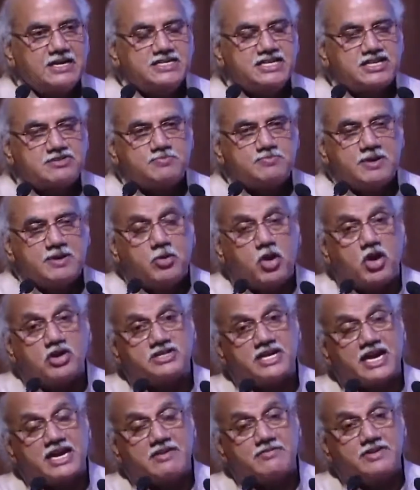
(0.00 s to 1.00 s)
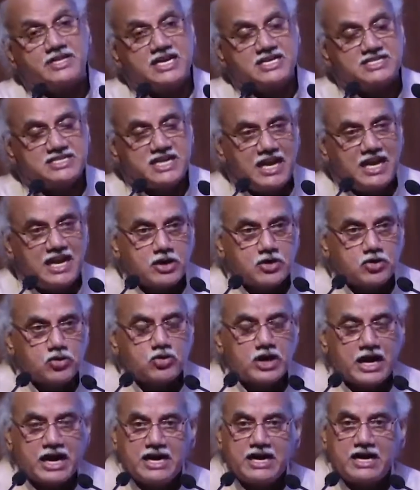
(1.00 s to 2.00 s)
जिसमें बहुत सारे विदेशी
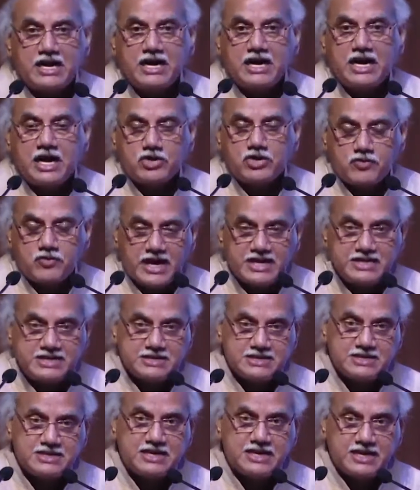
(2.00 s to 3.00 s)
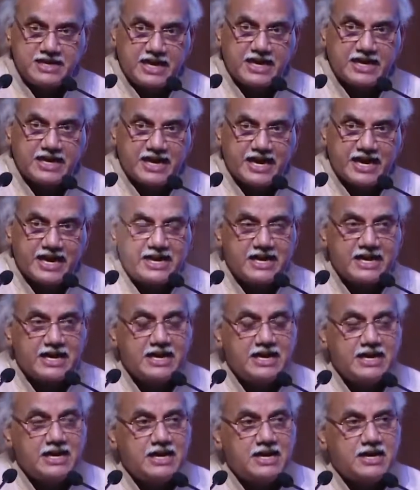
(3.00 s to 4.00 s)
लेखकों का अनुवाद किया गया है
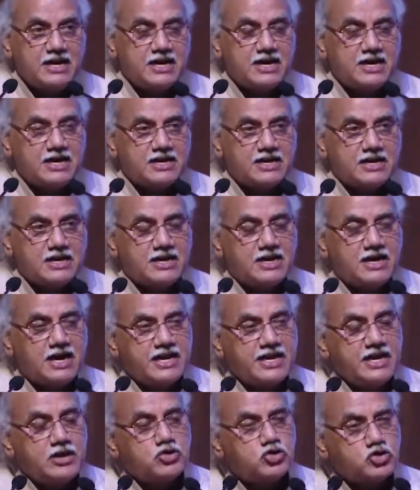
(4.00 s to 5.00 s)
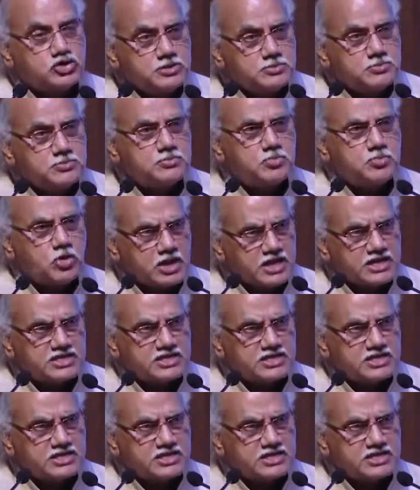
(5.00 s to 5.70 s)
हरी खुद बहुत